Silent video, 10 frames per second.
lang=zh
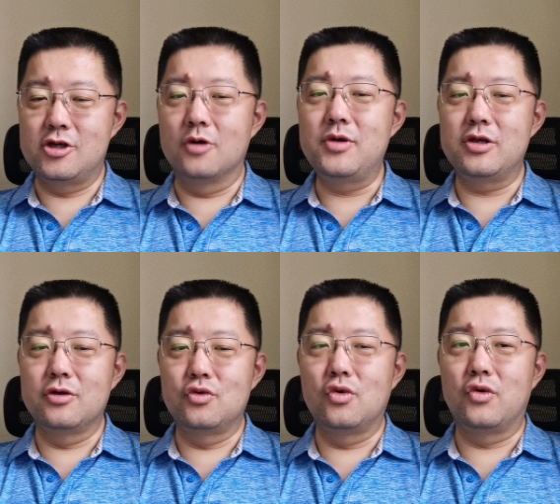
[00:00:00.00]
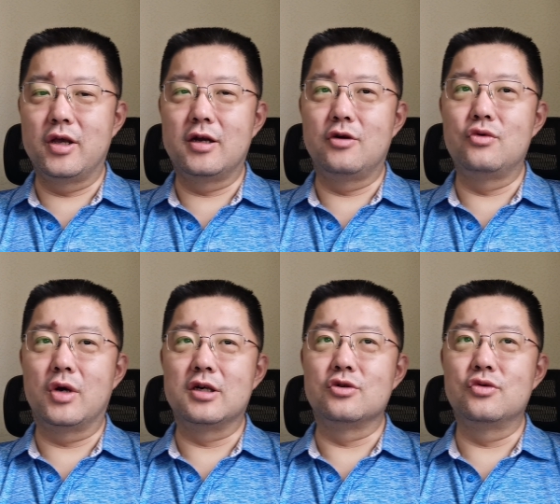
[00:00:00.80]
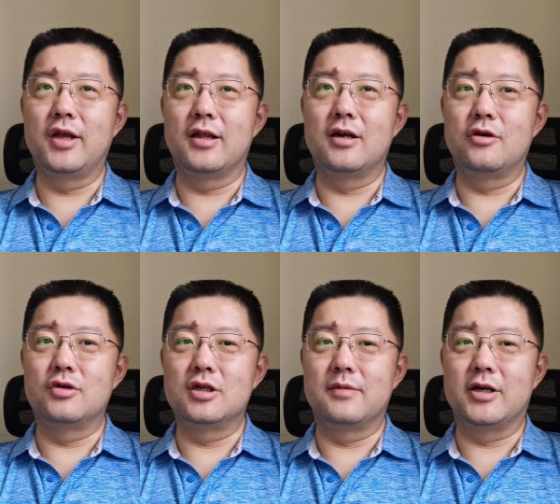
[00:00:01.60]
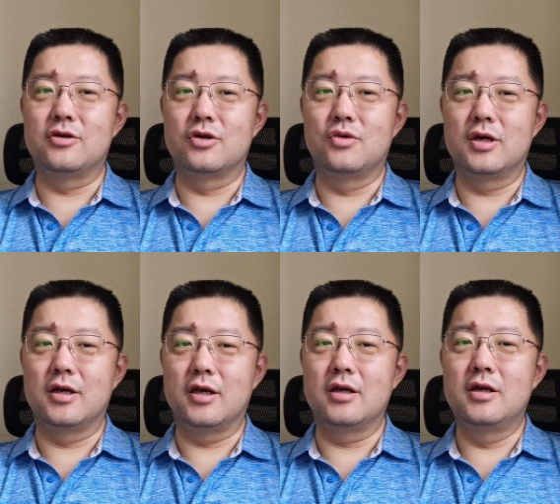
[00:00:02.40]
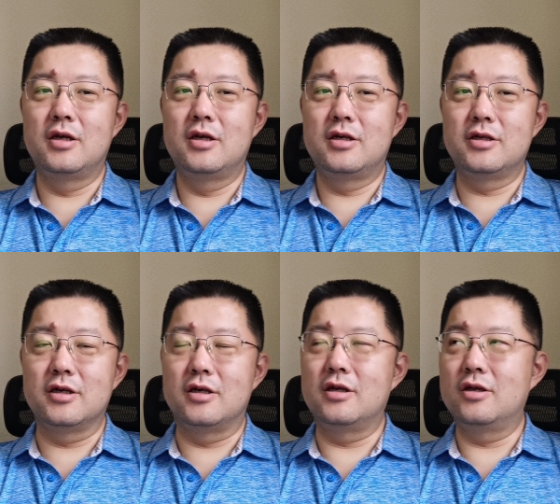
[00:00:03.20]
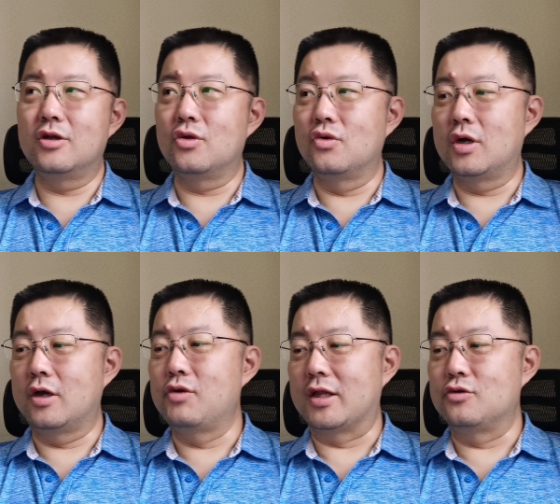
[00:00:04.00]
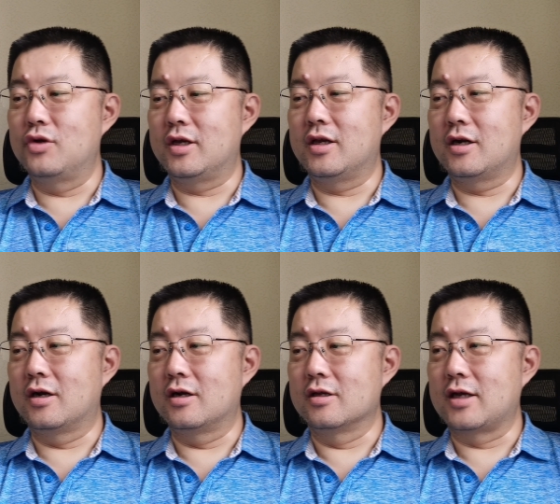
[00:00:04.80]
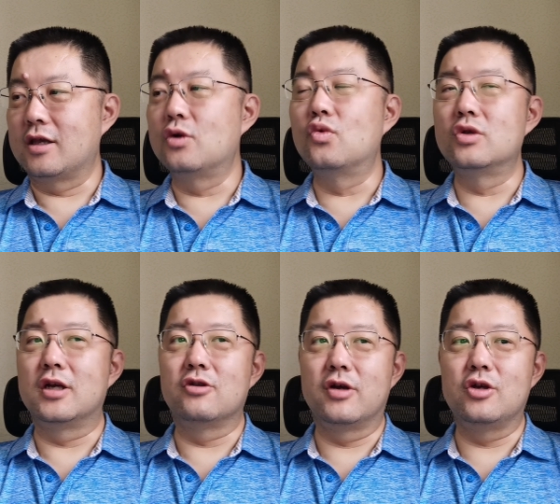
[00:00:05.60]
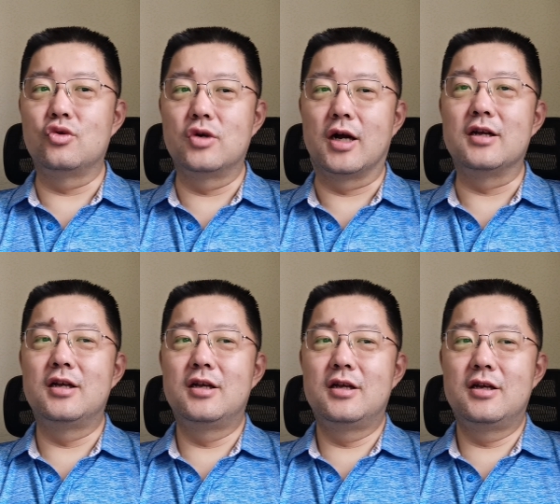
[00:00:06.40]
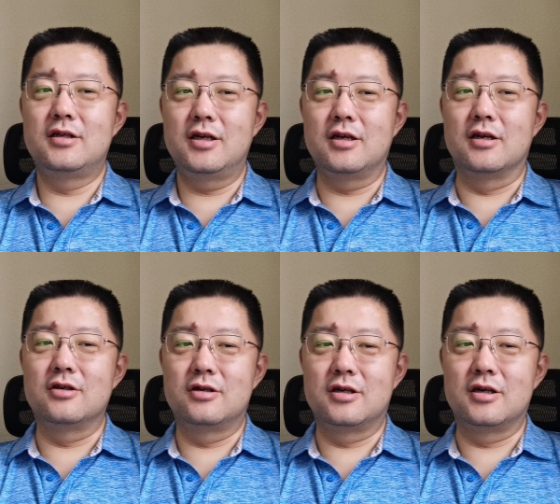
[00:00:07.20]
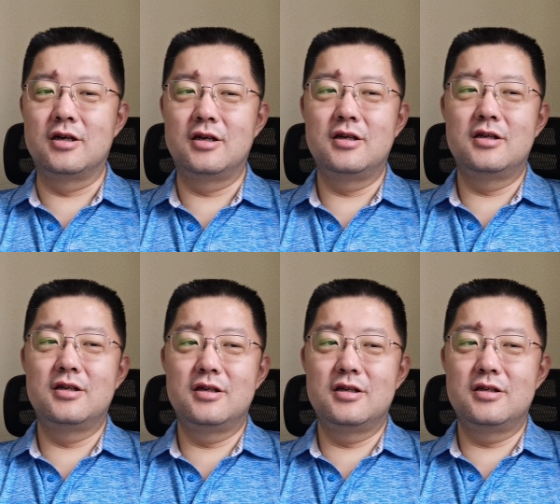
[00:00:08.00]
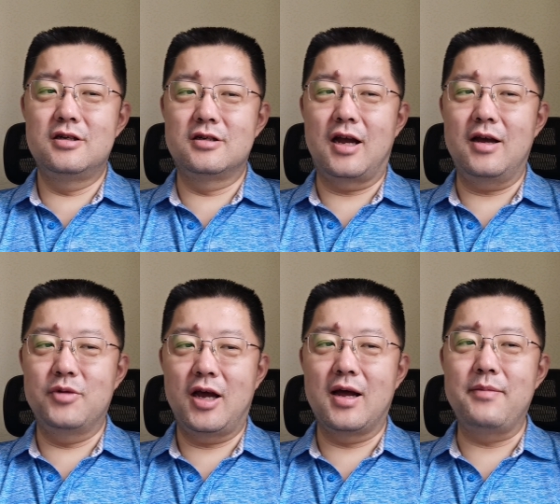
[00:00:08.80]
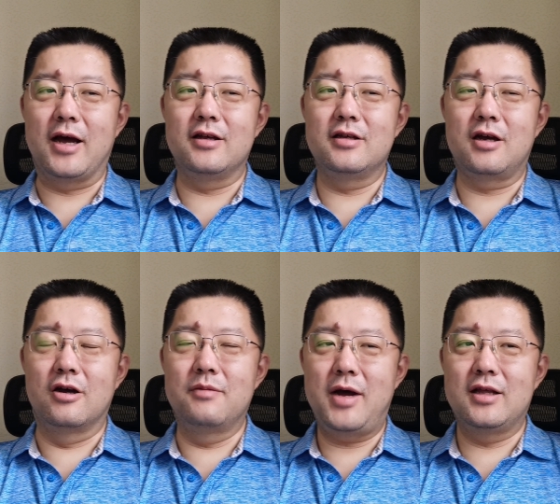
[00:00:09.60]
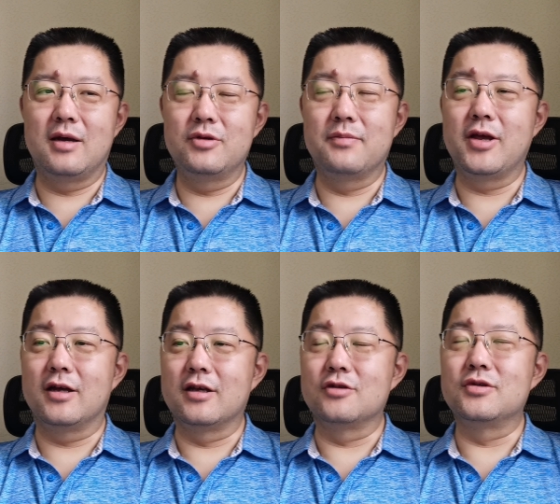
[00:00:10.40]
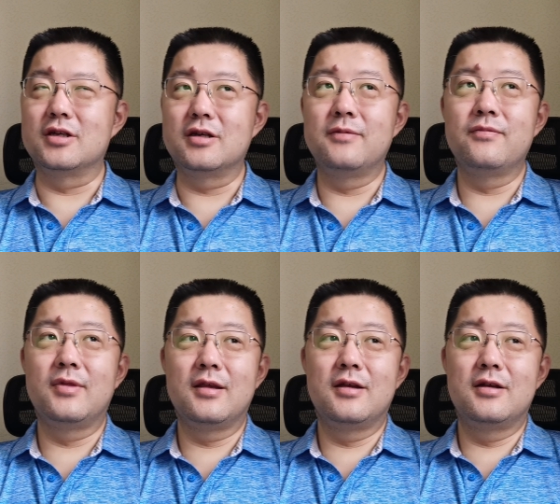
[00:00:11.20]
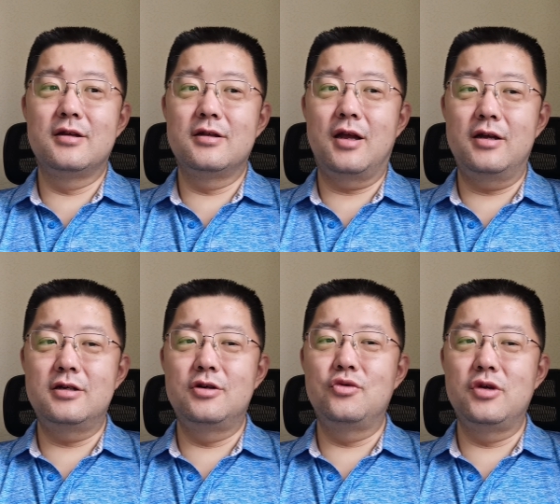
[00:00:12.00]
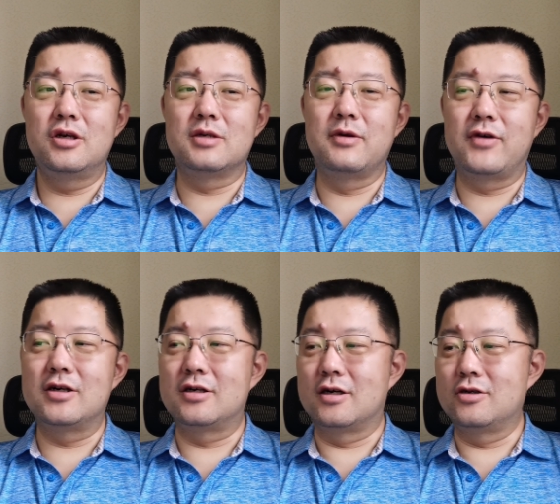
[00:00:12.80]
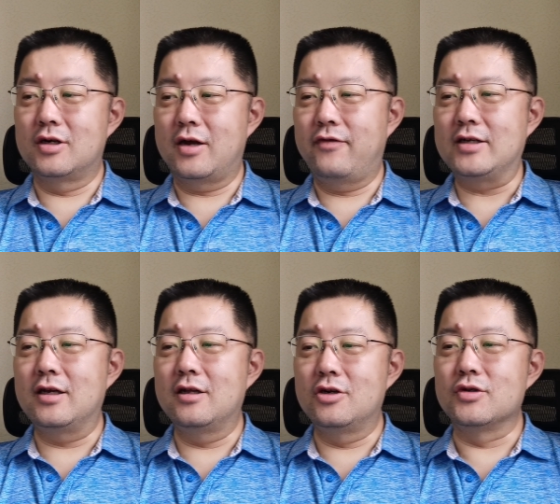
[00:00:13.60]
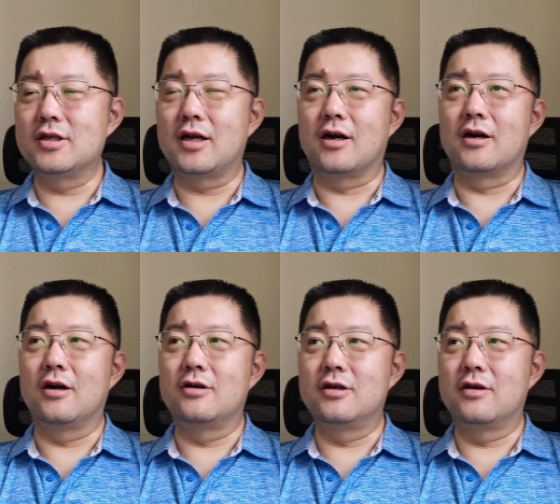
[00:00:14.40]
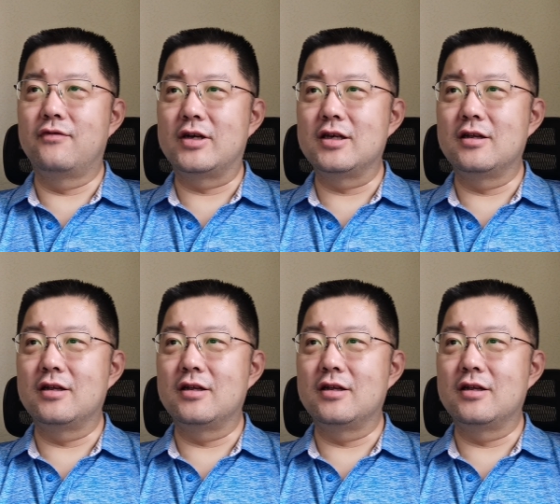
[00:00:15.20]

小米就做过一个这种远程充电的这种设备，就是说我可以。这个从很远的距离，然后可能在一个屋子里都给你充上，这个呢就是就是大家不太敢买，好像卖的也不怎么样那个东西。它是用一个什么方式呢？就是它发现你的手机在哪儿，然后呢